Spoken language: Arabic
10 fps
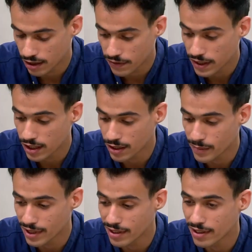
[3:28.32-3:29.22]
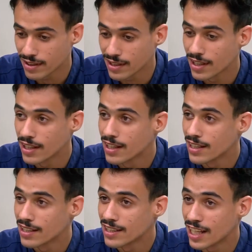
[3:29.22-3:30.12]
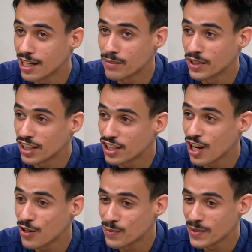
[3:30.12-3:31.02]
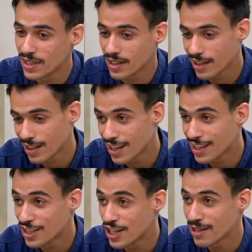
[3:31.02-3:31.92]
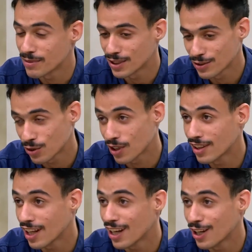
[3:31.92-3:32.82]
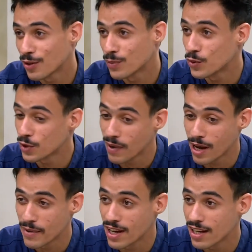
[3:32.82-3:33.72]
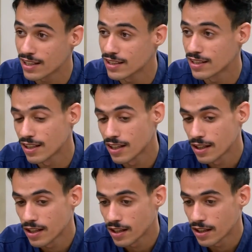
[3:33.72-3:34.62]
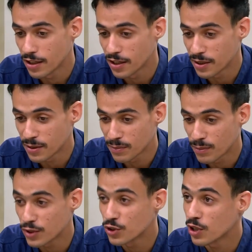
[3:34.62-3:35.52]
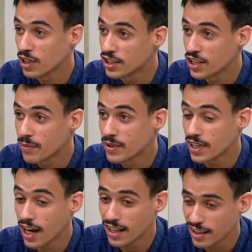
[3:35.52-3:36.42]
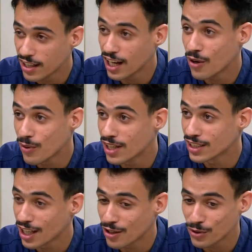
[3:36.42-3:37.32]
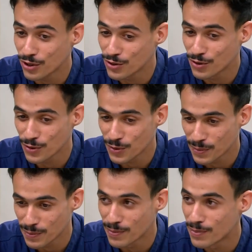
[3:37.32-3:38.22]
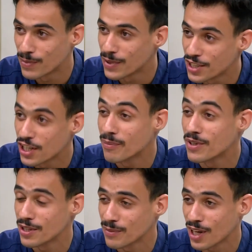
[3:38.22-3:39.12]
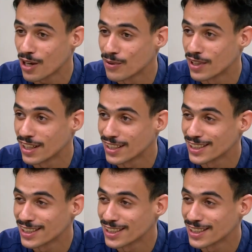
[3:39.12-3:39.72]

تفكيري من سلبي تشاؤمي الى ايجابي صرت اطلع للامور بحماس بنشر الايجابيه حتى اللي حوالي صاروا يحسوا بايجابيه من حولي